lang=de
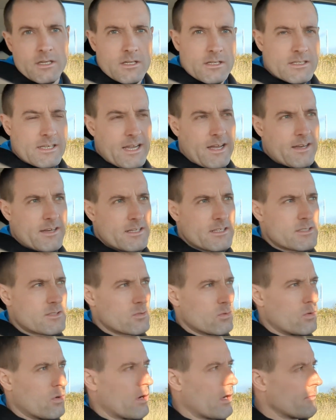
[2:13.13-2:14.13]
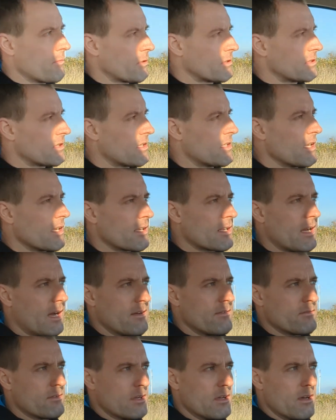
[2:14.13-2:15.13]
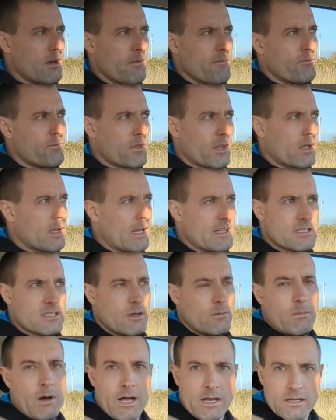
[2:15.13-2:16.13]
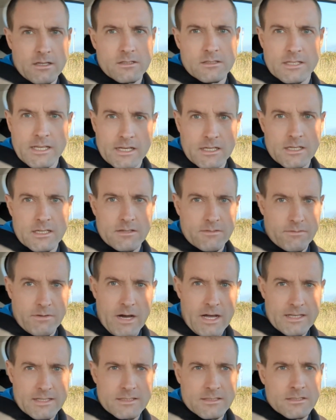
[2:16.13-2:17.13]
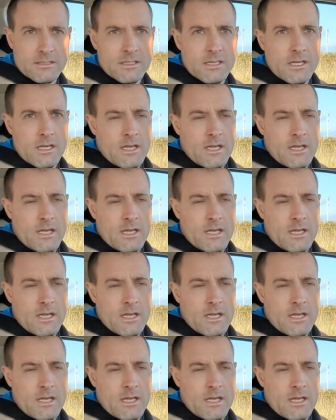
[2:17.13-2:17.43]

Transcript: der das so repräsentieren kann, ähm, ganz normale tägliche Fahrten.